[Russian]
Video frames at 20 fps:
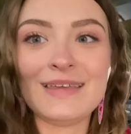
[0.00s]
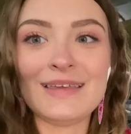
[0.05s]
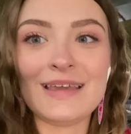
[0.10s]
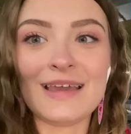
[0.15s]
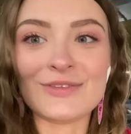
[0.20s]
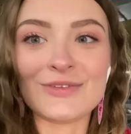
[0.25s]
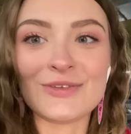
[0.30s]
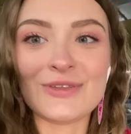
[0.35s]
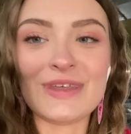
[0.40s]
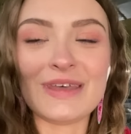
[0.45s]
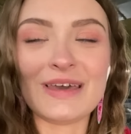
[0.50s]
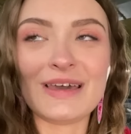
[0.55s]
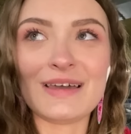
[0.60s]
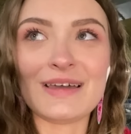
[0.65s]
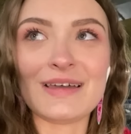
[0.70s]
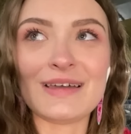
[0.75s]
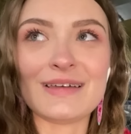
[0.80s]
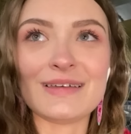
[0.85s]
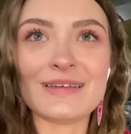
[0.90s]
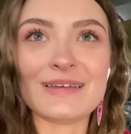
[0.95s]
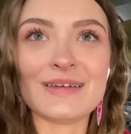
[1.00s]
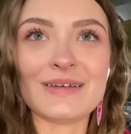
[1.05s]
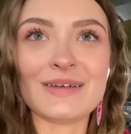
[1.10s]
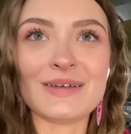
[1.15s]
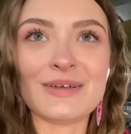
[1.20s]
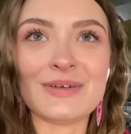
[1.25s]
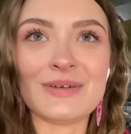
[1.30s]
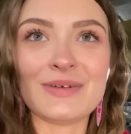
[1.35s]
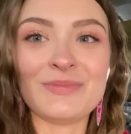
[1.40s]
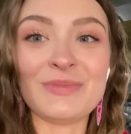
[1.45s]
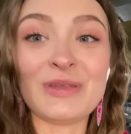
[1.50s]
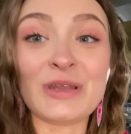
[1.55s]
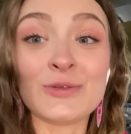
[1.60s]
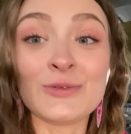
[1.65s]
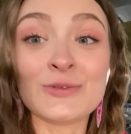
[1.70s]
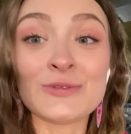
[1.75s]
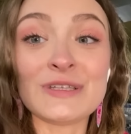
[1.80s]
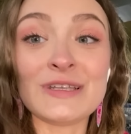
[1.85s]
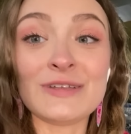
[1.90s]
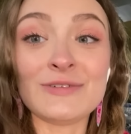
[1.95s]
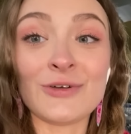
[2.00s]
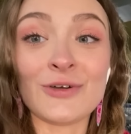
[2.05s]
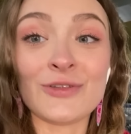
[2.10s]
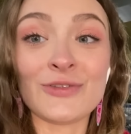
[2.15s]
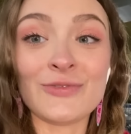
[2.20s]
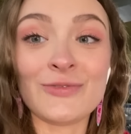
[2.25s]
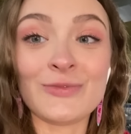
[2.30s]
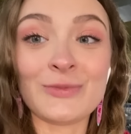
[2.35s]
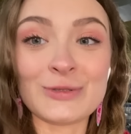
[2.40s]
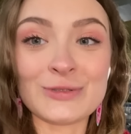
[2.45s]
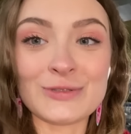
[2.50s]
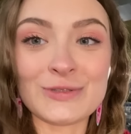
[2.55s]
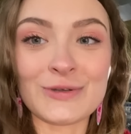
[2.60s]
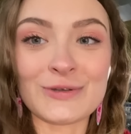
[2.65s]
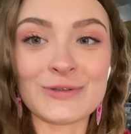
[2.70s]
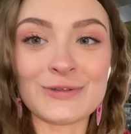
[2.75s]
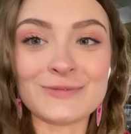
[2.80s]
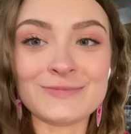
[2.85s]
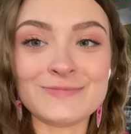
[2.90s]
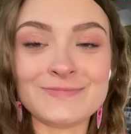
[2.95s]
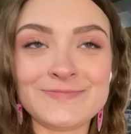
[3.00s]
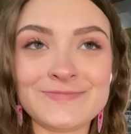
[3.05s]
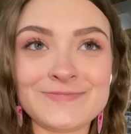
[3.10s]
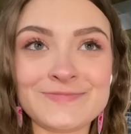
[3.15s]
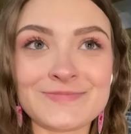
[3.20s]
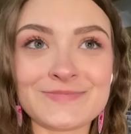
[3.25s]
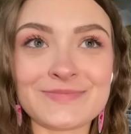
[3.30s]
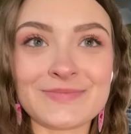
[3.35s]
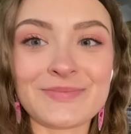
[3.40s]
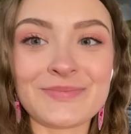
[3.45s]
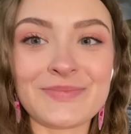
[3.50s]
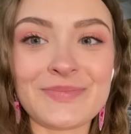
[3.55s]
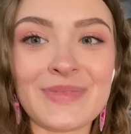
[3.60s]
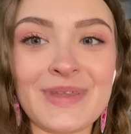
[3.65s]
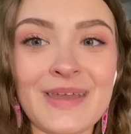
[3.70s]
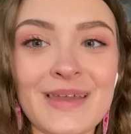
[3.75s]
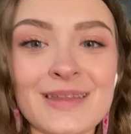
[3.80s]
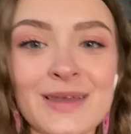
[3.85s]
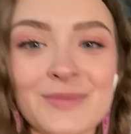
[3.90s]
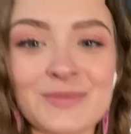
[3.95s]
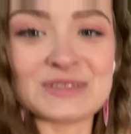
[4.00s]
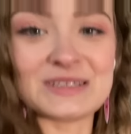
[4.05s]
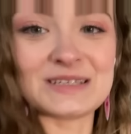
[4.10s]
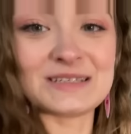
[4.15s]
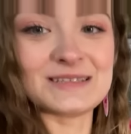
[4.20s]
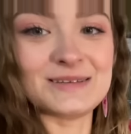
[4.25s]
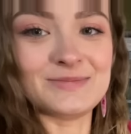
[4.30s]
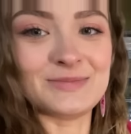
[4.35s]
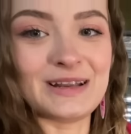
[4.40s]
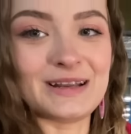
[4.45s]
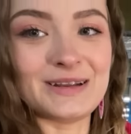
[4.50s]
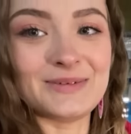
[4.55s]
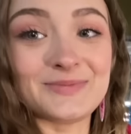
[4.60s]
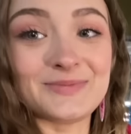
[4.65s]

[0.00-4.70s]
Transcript: и оттуда э, мелькнул телефон в мою сторону когда мы здесь снимали.